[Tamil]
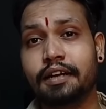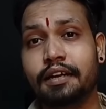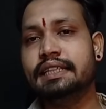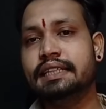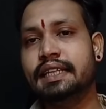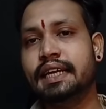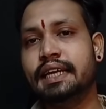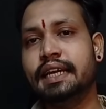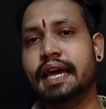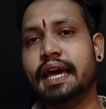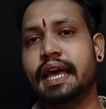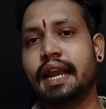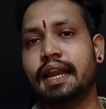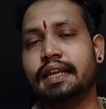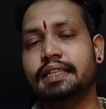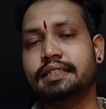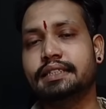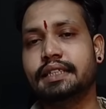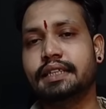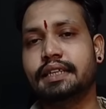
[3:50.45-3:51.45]
இந்தியன்
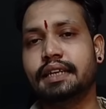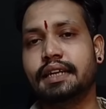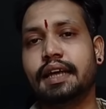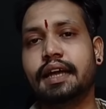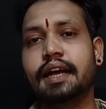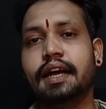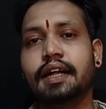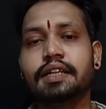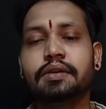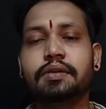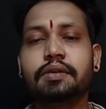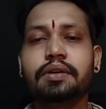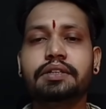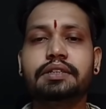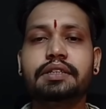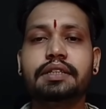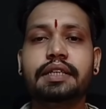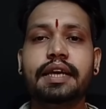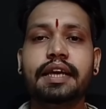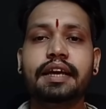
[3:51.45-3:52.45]
ஏர்லைன்ஸ் இருக்கு இல்லையா அது
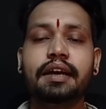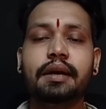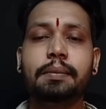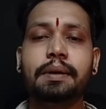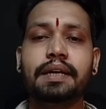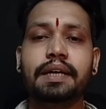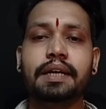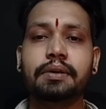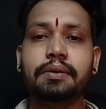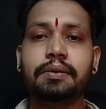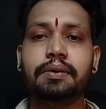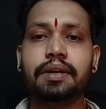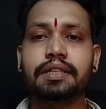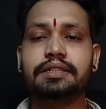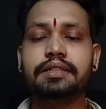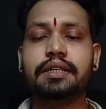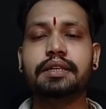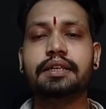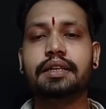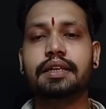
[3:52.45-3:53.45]
குறித்து ஏகப்பட்ட
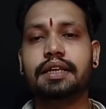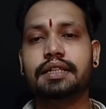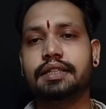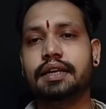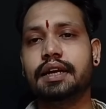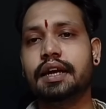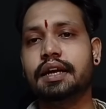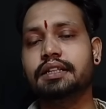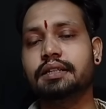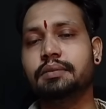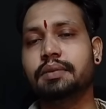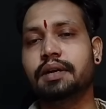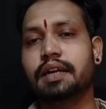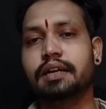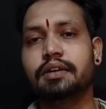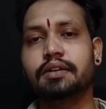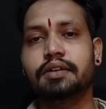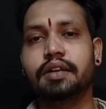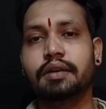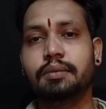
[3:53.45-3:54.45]
குற்றச்சாட்டுகளை தயநிதி
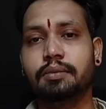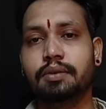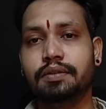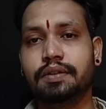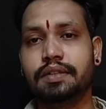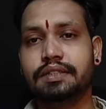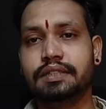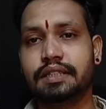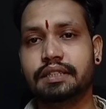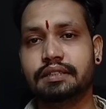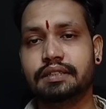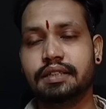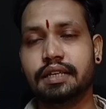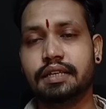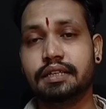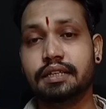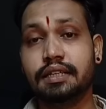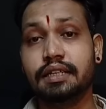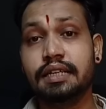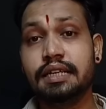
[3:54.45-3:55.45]
மாறன் அவர்கள் முன்
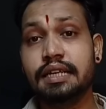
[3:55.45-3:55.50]
வச்சிருந்தாரு